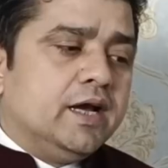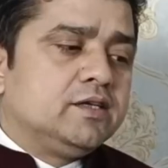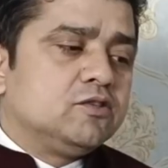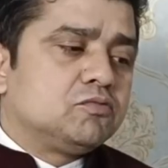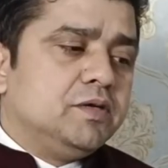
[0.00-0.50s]

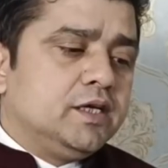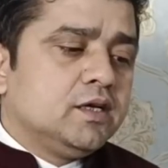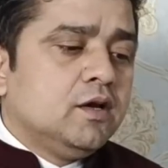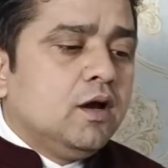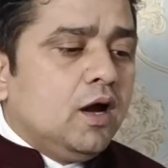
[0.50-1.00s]
नाइट इज़
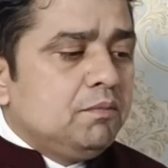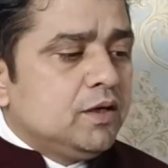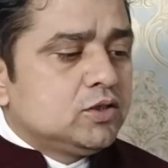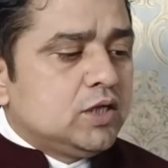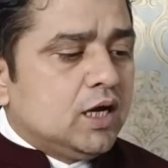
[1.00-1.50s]
मेड अब
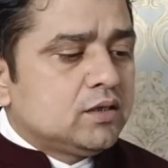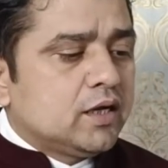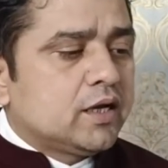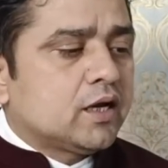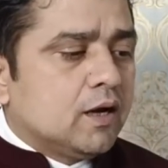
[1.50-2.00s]
मैं जहाँ
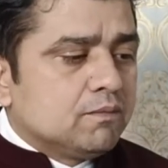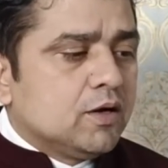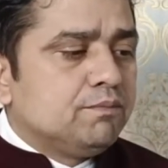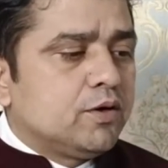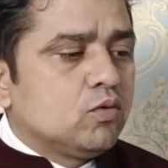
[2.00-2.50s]
तक कम
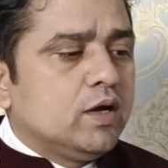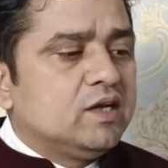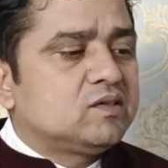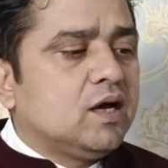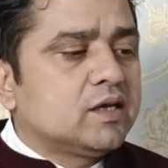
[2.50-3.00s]
कम पढ़ूंगा एस